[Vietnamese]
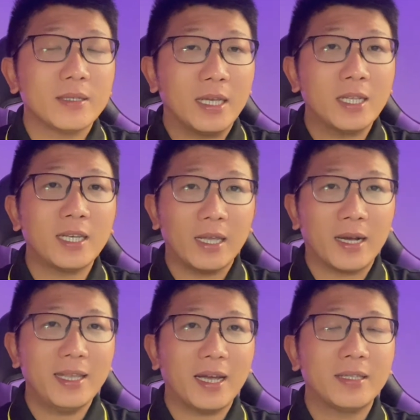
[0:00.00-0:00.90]
diện tích xây dựng
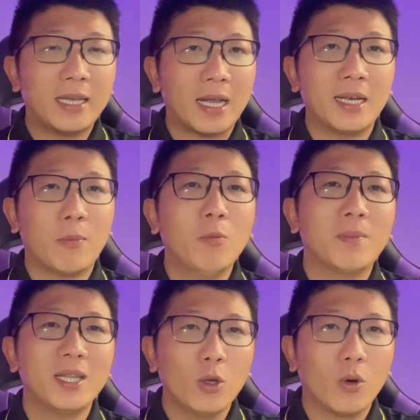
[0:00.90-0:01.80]
đó nha chạp là 40
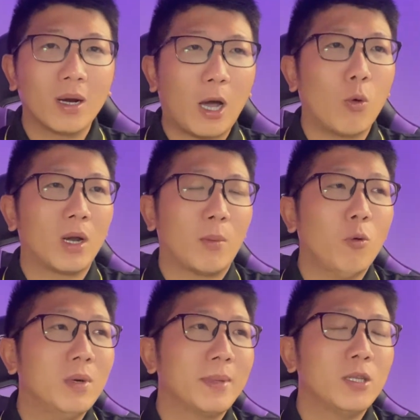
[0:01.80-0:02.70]
mét vuông lầu là
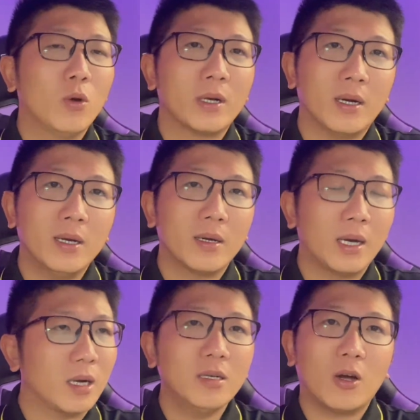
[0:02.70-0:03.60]
40 mét vuông nữa
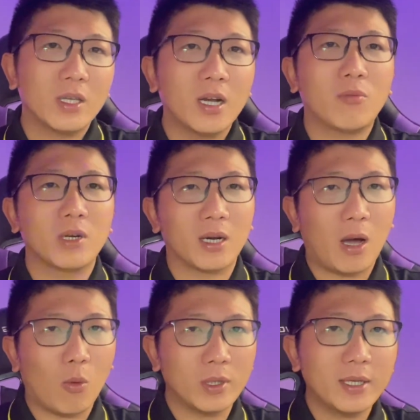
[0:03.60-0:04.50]
lửng thôi chứ không được
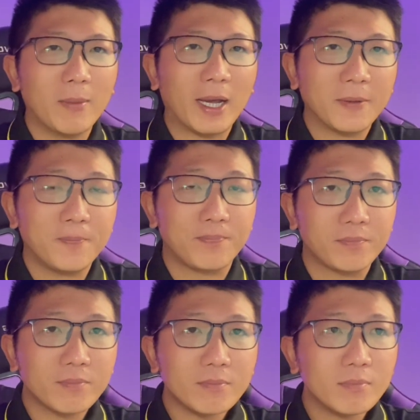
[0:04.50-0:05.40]
lầu nữa các bạn
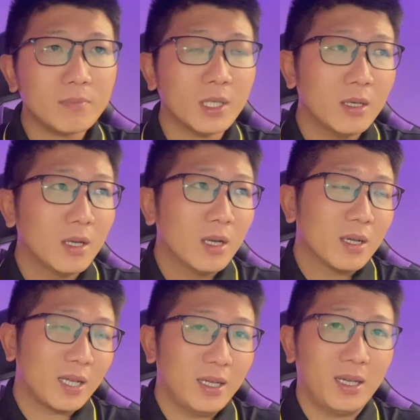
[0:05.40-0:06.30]

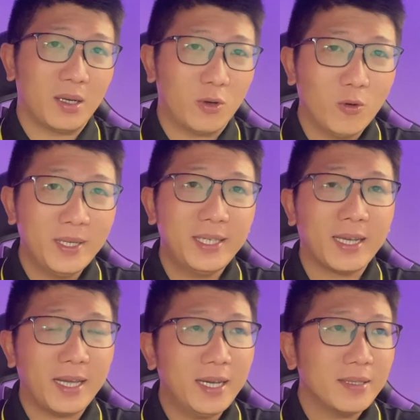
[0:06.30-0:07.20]
thì ờ, khu mới suy
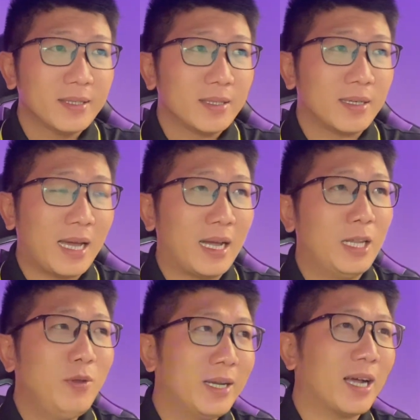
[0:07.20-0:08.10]
nghĩ là
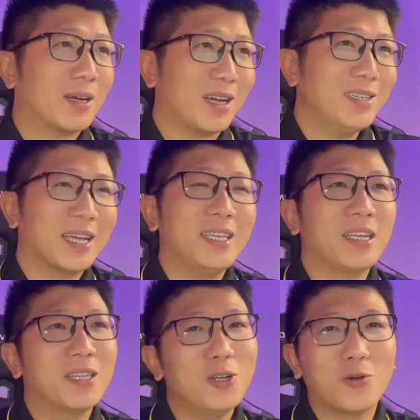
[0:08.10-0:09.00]
nếu như gác lửng thì cái
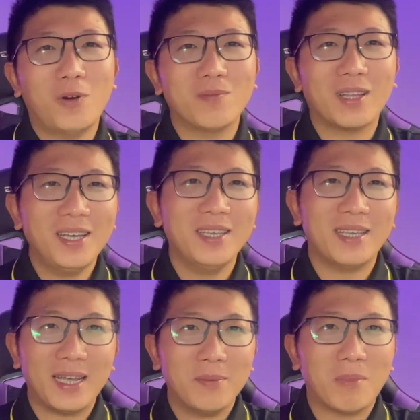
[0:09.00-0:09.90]
diện tích nó cũng không tới như
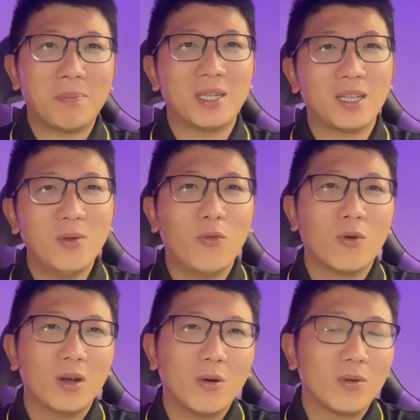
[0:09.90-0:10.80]
vậy mà mình tính
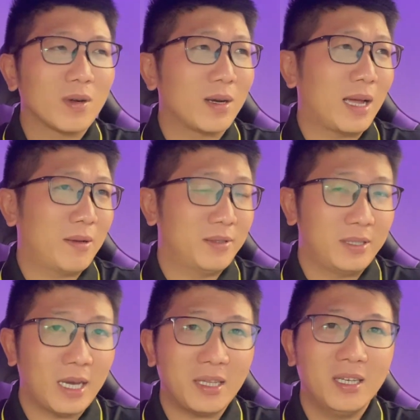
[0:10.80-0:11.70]
full luôn là
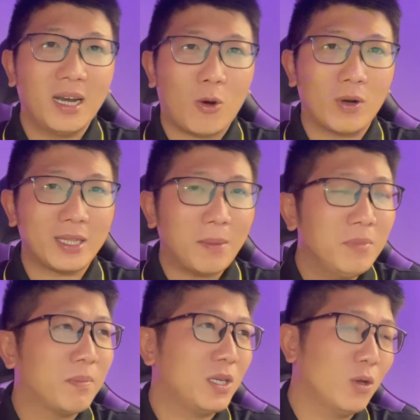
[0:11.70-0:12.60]
chạp với lầu là
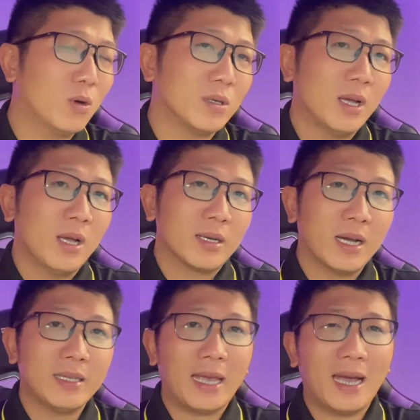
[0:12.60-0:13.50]
80 mét vuông
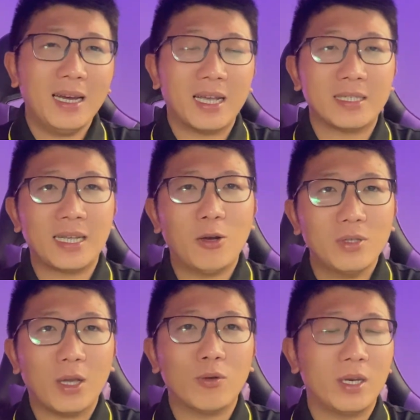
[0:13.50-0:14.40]
đơn giá là 6
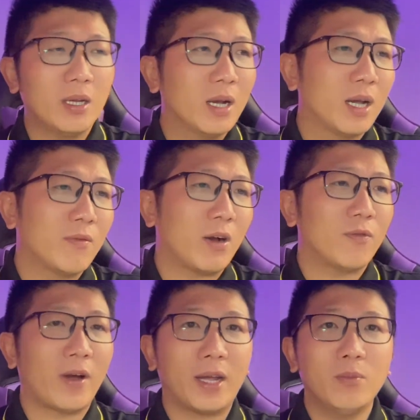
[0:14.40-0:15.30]
triệu thì nó rơi vào
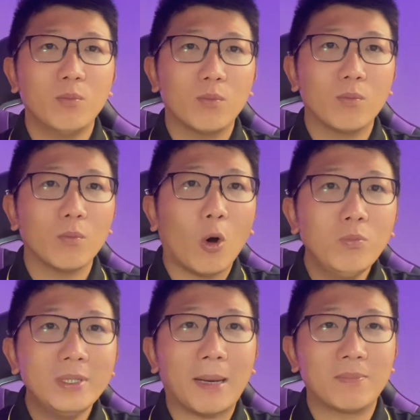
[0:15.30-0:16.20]
khoảng
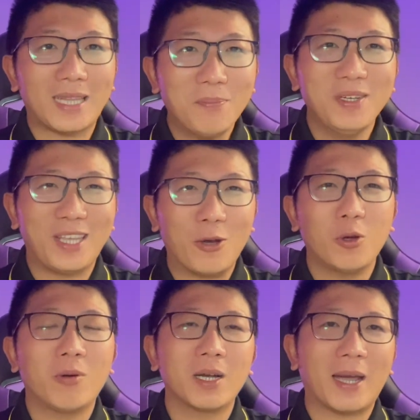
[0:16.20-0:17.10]
480 triệu
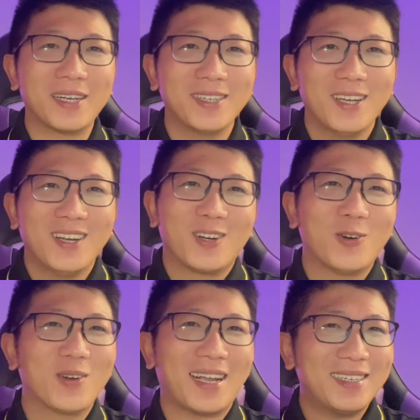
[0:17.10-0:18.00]
đúng không các bạn
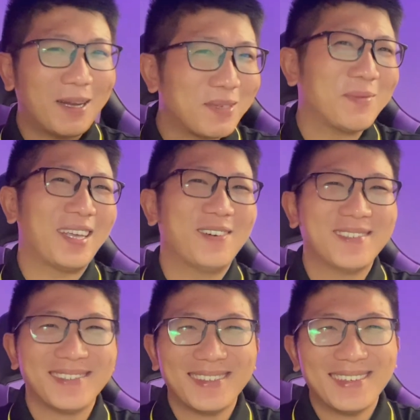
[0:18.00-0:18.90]
Khương lãnh 500 triệu
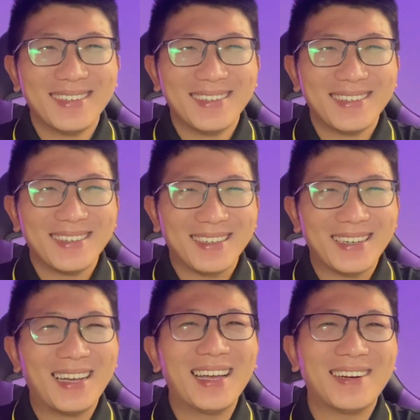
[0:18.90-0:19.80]

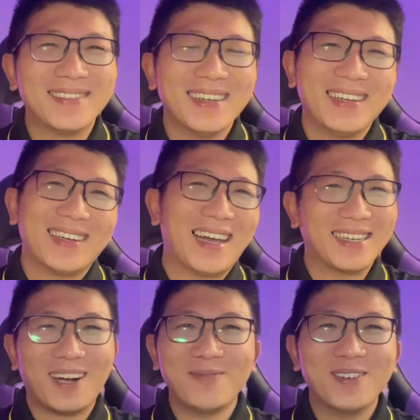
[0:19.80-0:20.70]
ghê không là
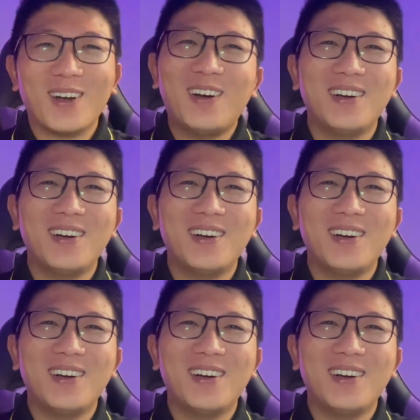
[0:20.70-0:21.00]
không có